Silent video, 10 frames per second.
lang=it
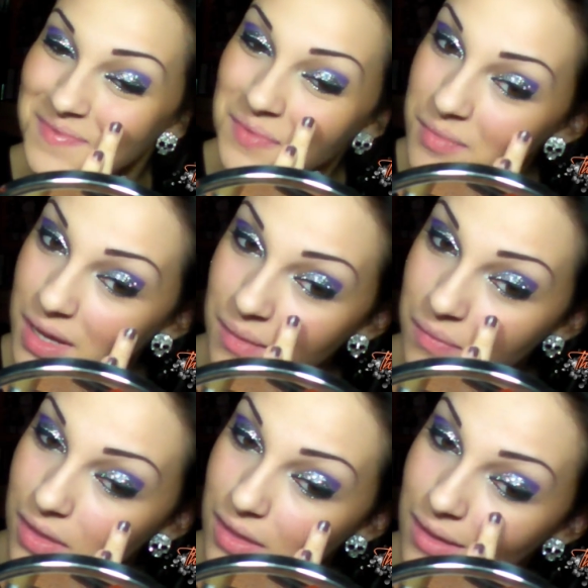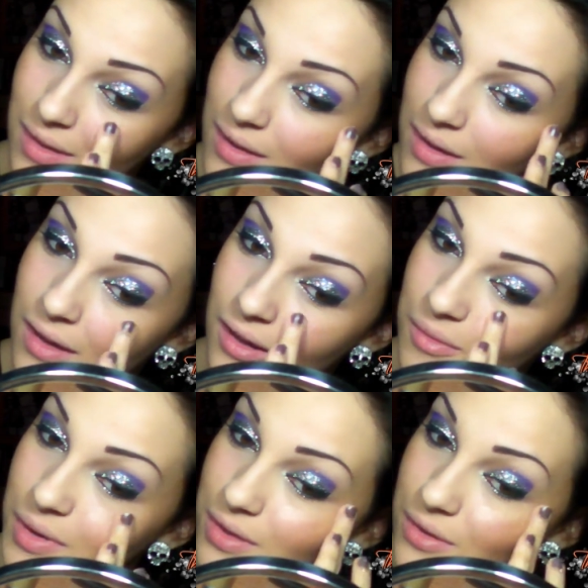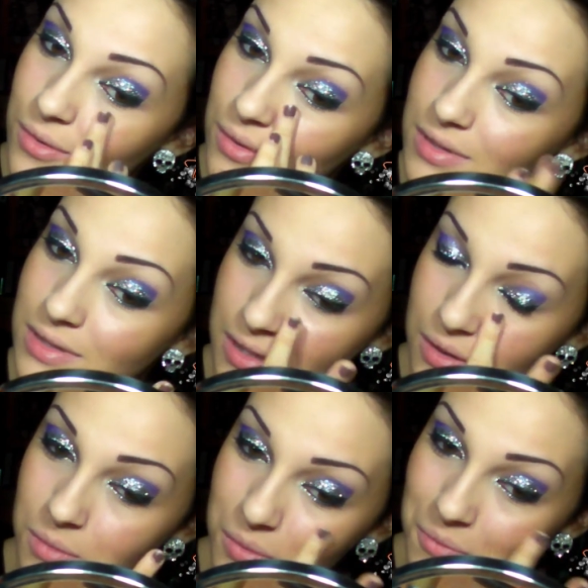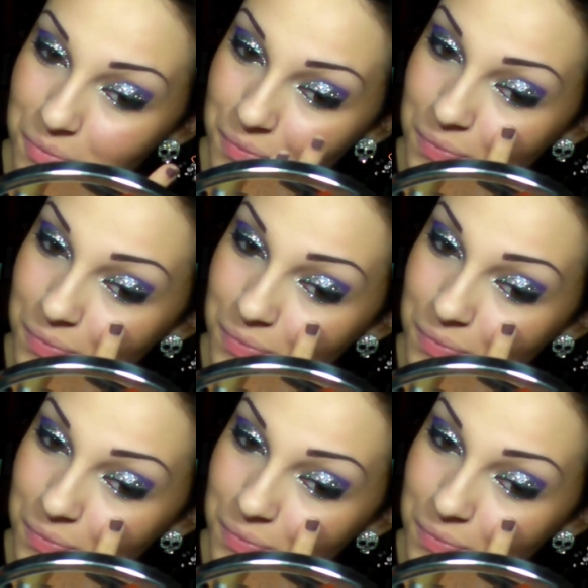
bene, e lo metto sullo zigomo,